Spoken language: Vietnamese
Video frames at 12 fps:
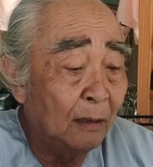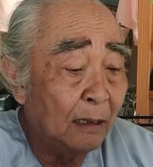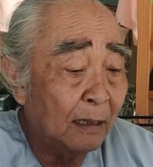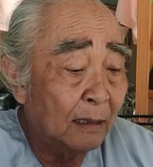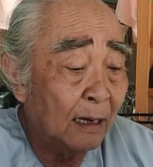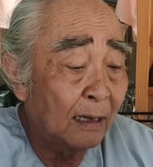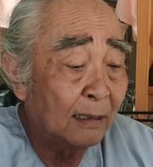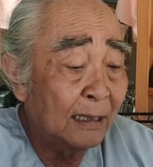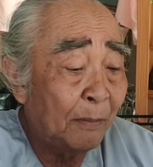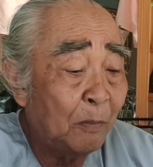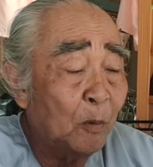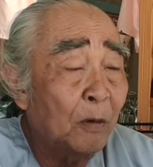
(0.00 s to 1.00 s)
đó là
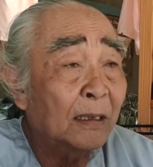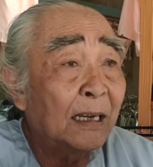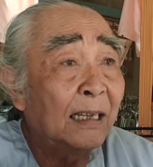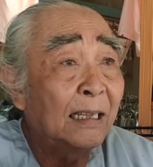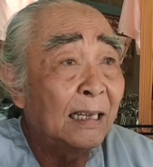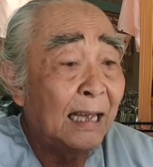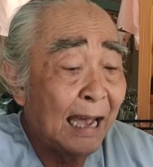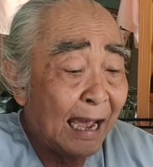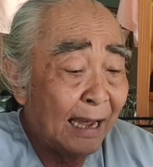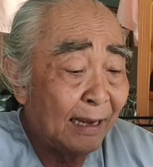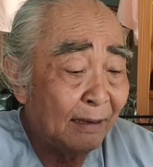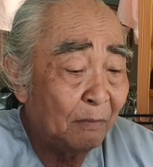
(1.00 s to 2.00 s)
lời sấm của Phật thầy Tây
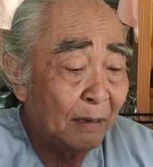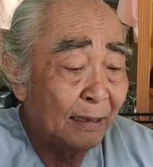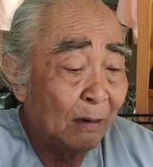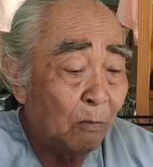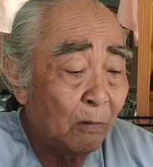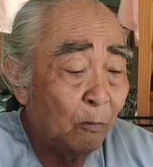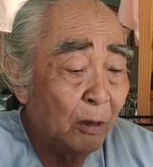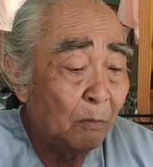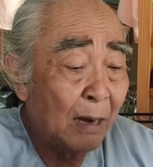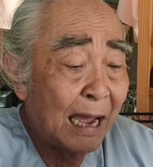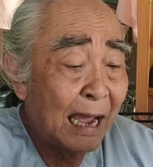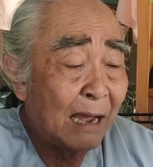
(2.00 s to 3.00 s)
An mà trong cái
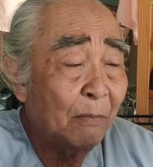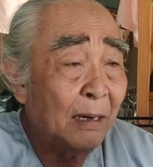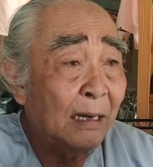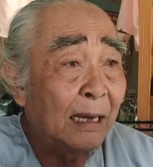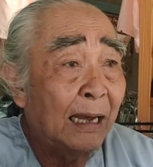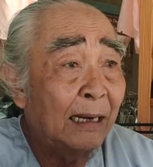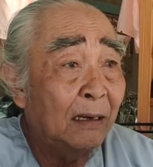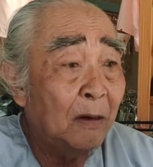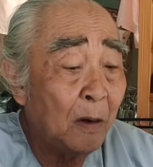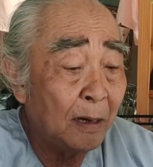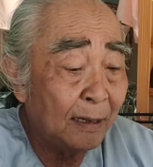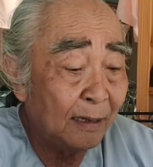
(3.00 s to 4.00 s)
quyển 3 mà ngài đã
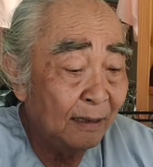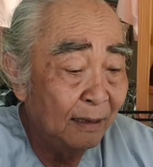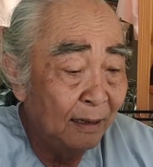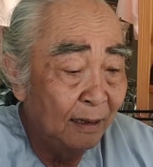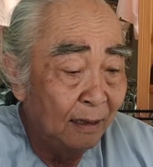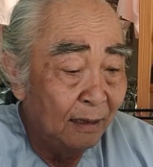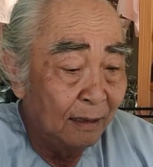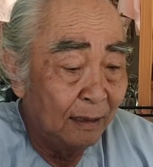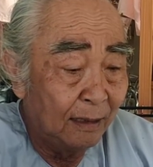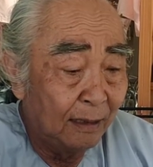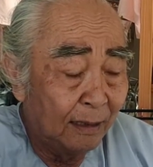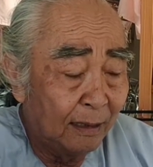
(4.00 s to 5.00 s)
nói đó
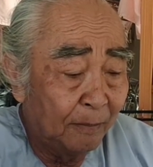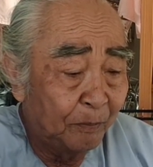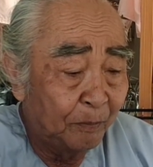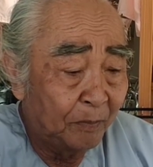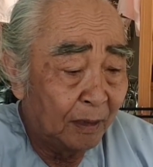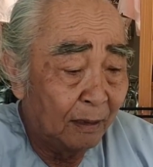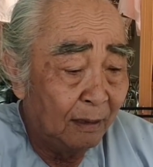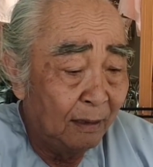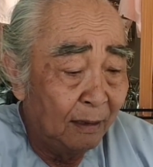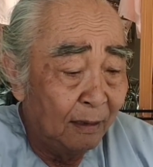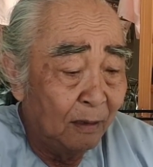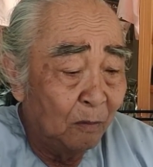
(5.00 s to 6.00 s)
thì um,
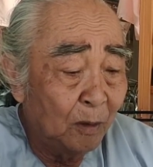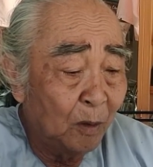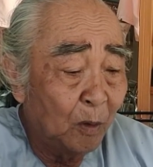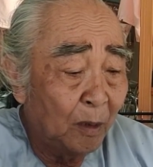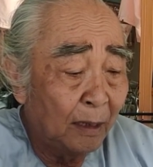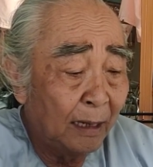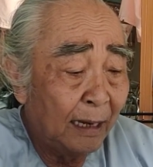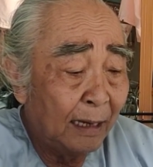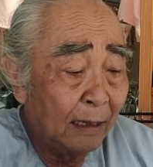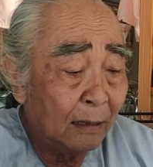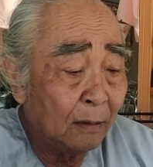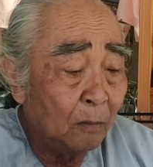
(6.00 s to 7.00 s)
chúng tôi
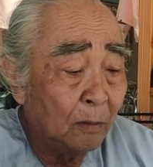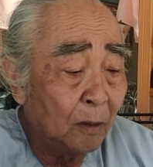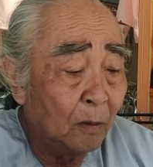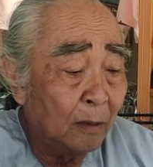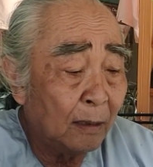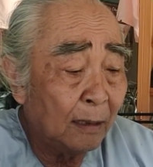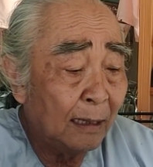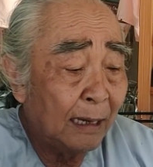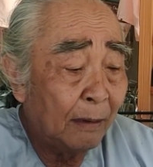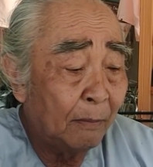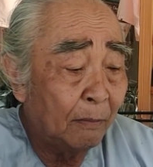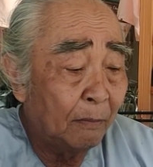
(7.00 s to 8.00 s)
nghe rất chúng tôi rất lấy
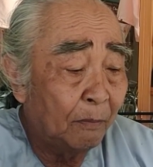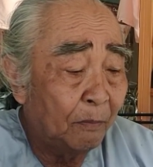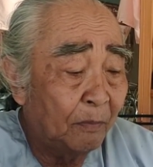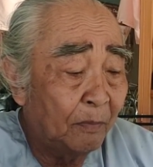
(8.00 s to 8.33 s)
làm